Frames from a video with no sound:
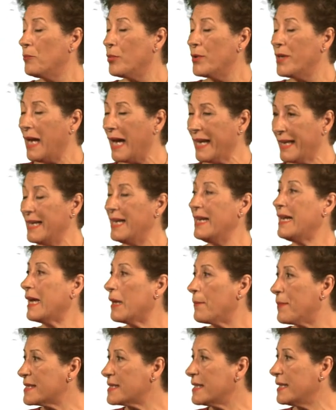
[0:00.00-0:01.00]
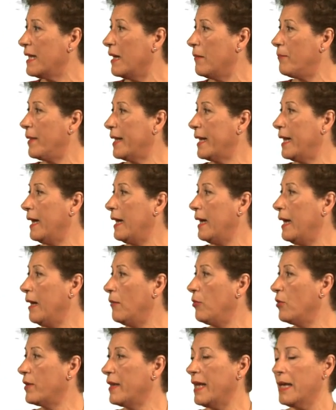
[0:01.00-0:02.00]
adquiere la capacidad para
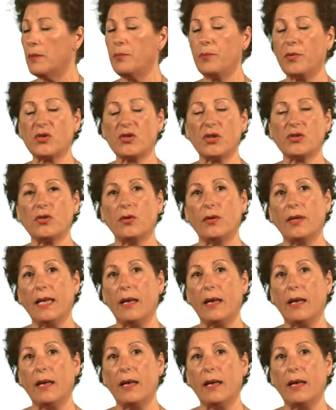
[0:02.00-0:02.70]
abordar procesos